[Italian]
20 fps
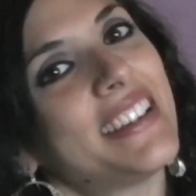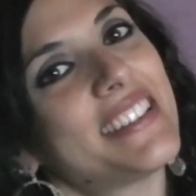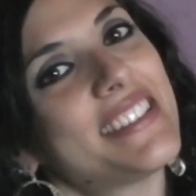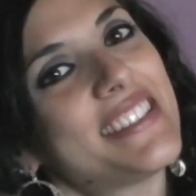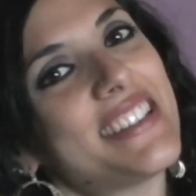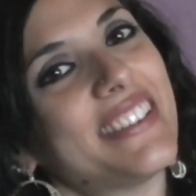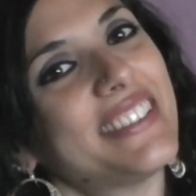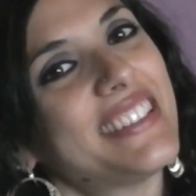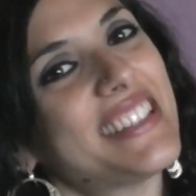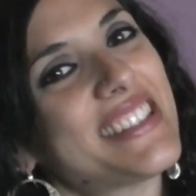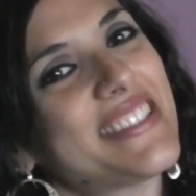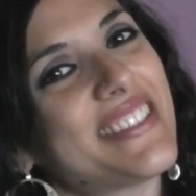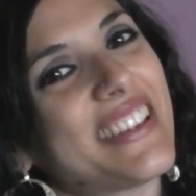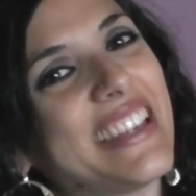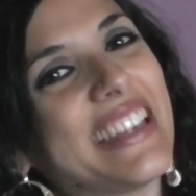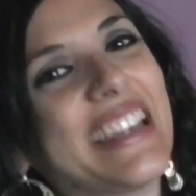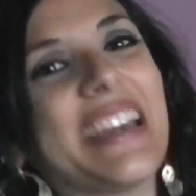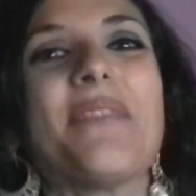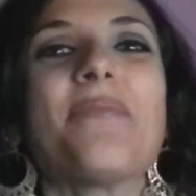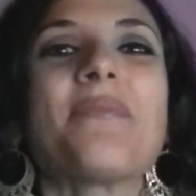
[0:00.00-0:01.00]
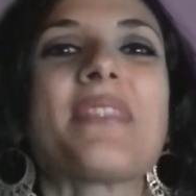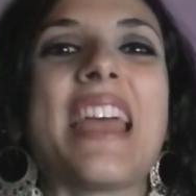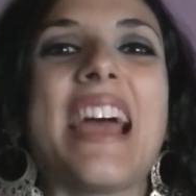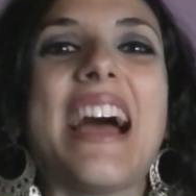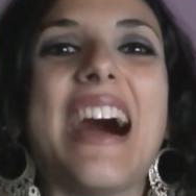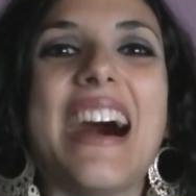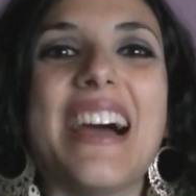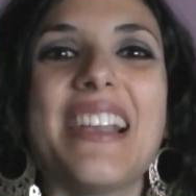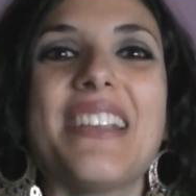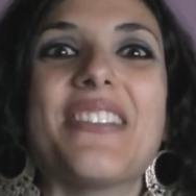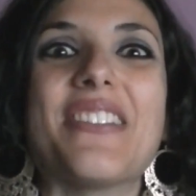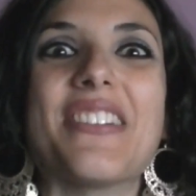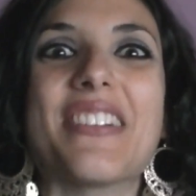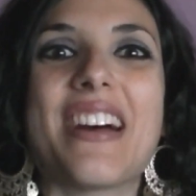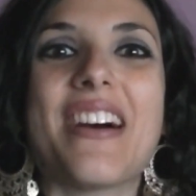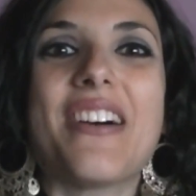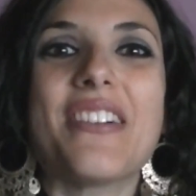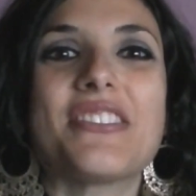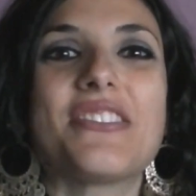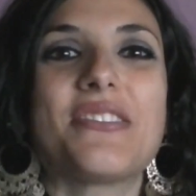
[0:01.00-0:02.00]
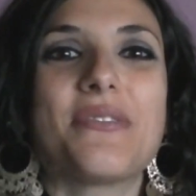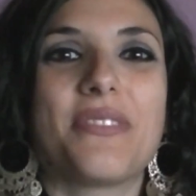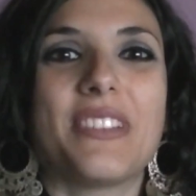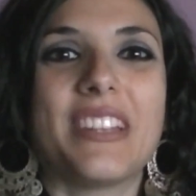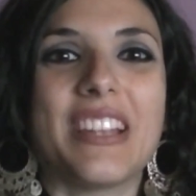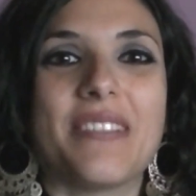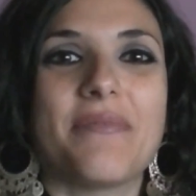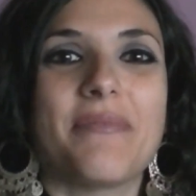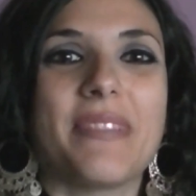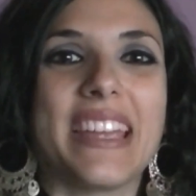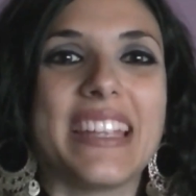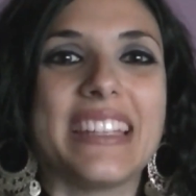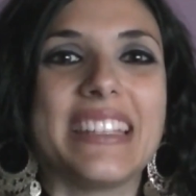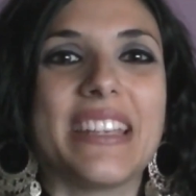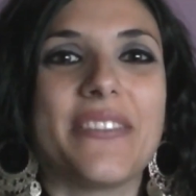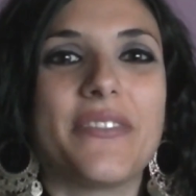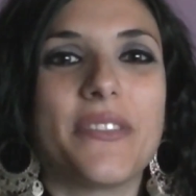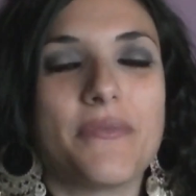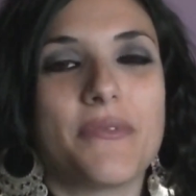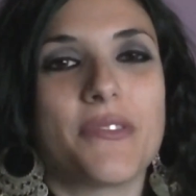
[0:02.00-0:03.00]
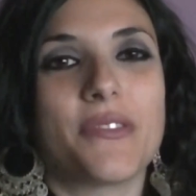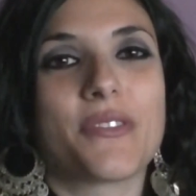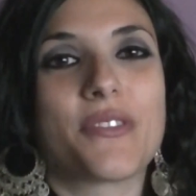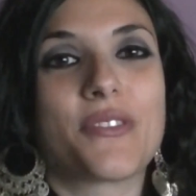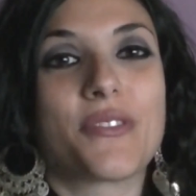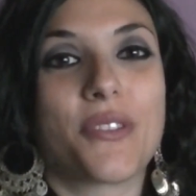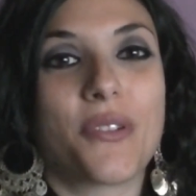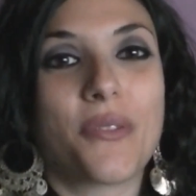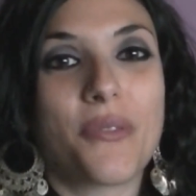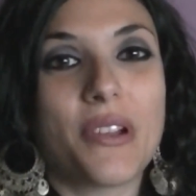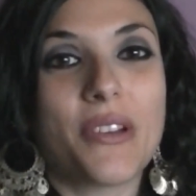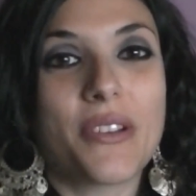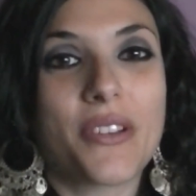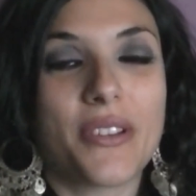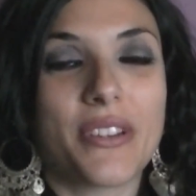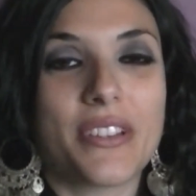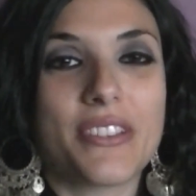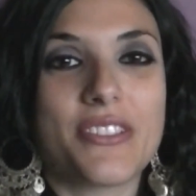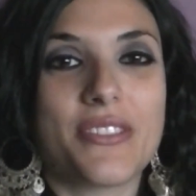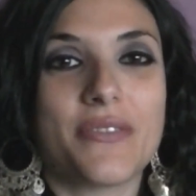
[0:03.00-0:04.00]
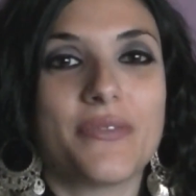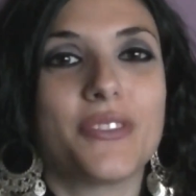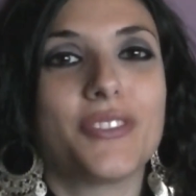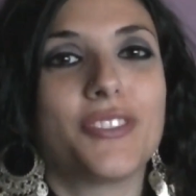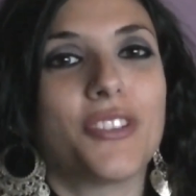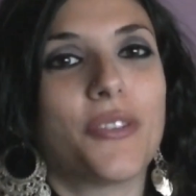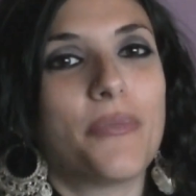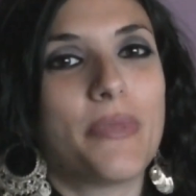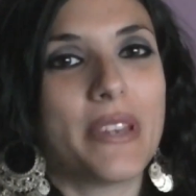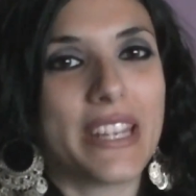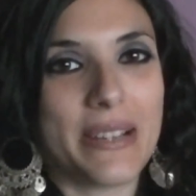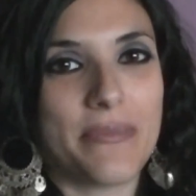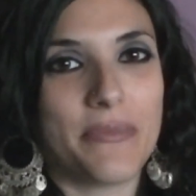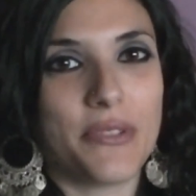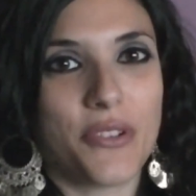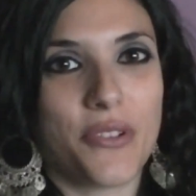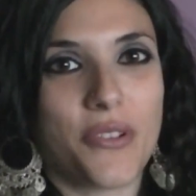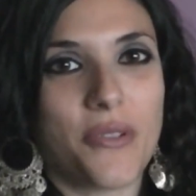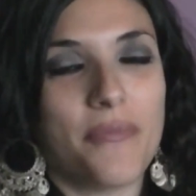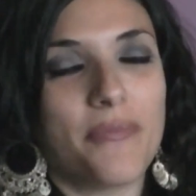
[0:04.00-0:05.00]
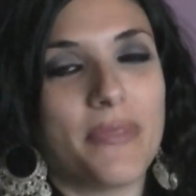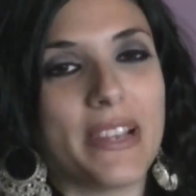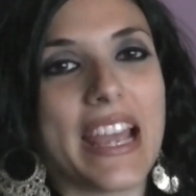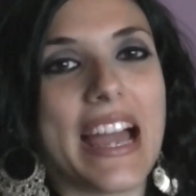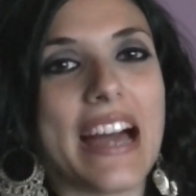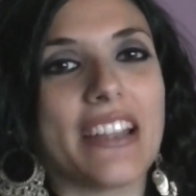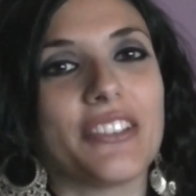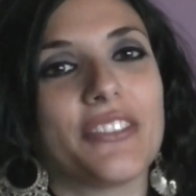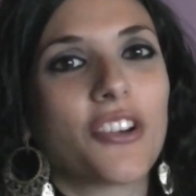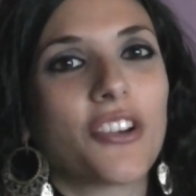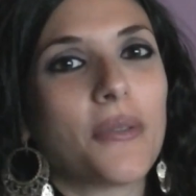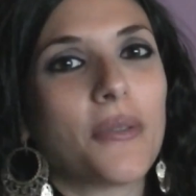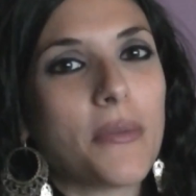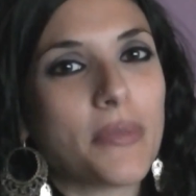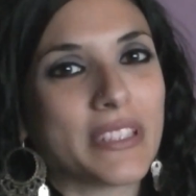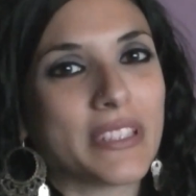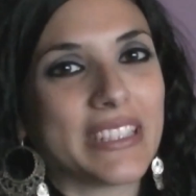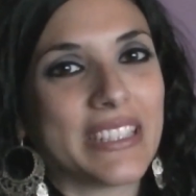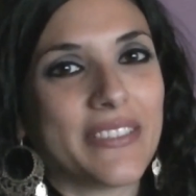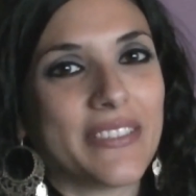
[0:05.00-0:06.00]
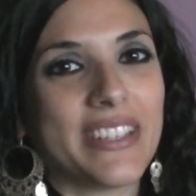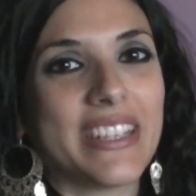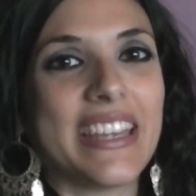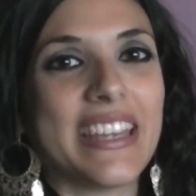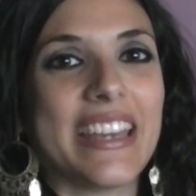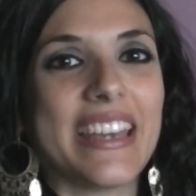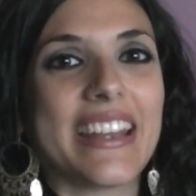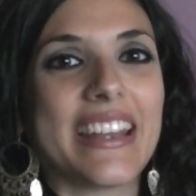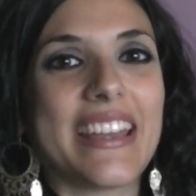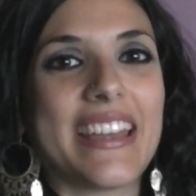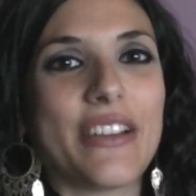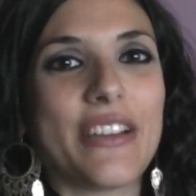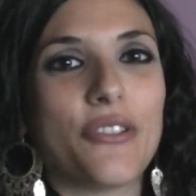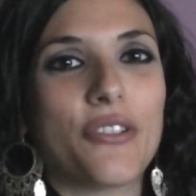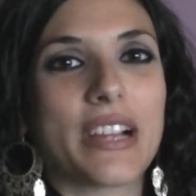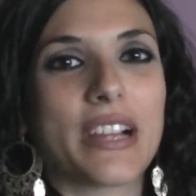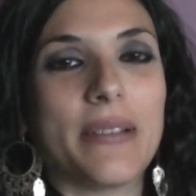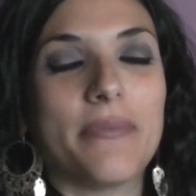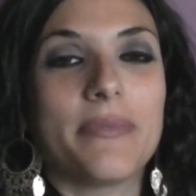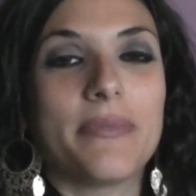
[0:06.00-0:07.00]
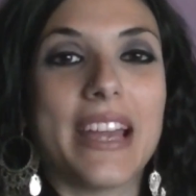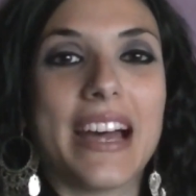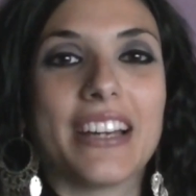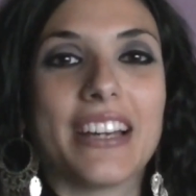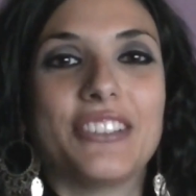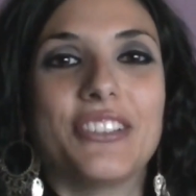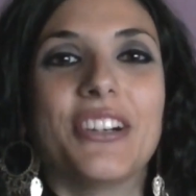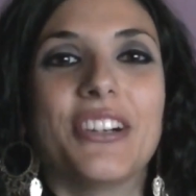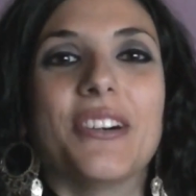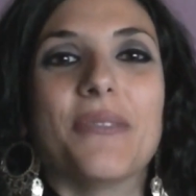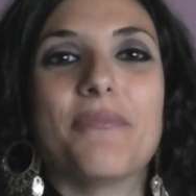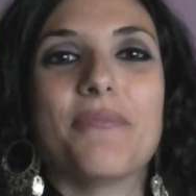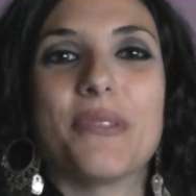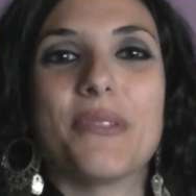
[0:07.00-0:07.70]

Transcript: Ciao tesorine! Allora, oggi finalmente vi mostro quello che ho ricevuto per il mio compleanno. Come potete vedere ho cambiato